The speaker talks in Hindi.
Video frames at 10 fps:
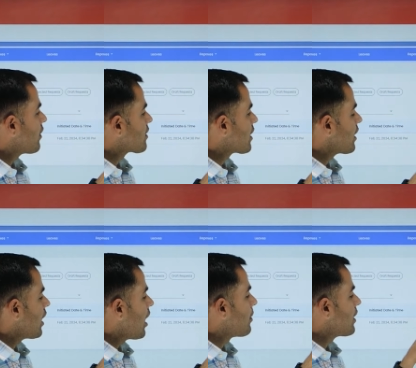लेवल से
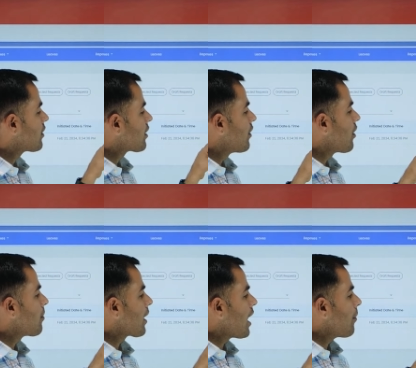अभी इस लेवल
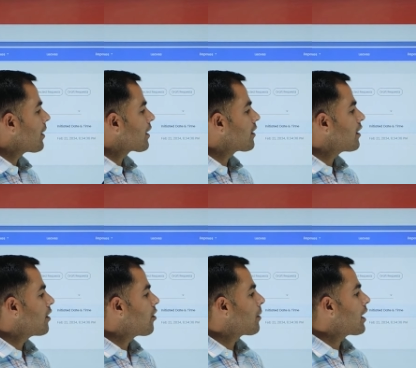में कहां पर ट्रेजरी
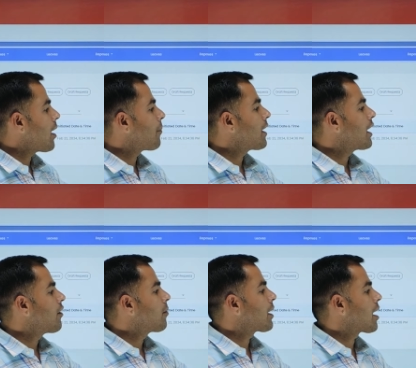लेवल पे अपने
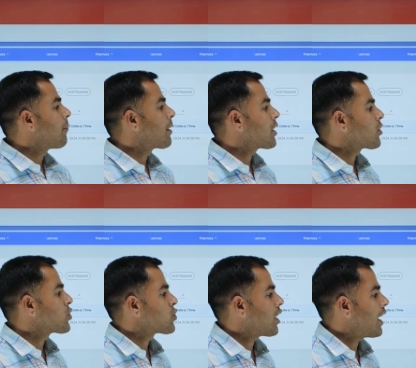लेवल पे कंप्लीट हो
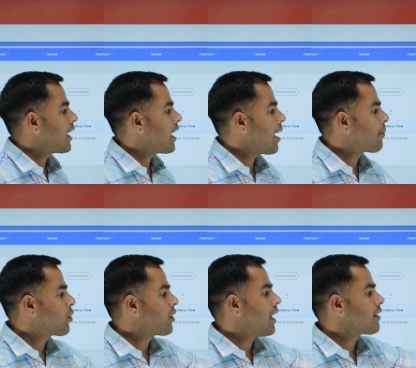चुका है आप
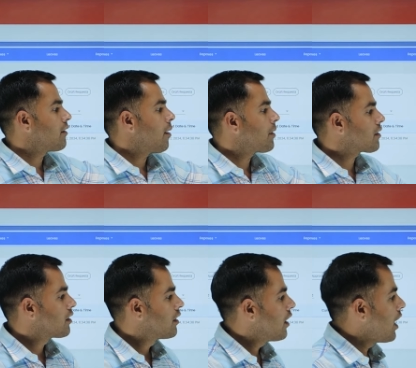लोग यहां से वापस
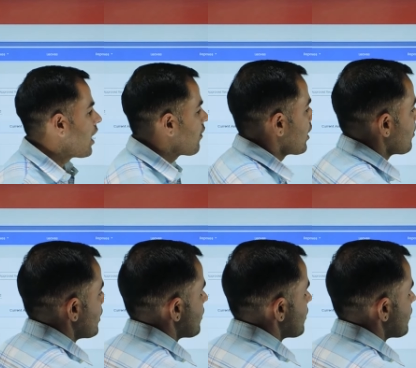आंख वाले पे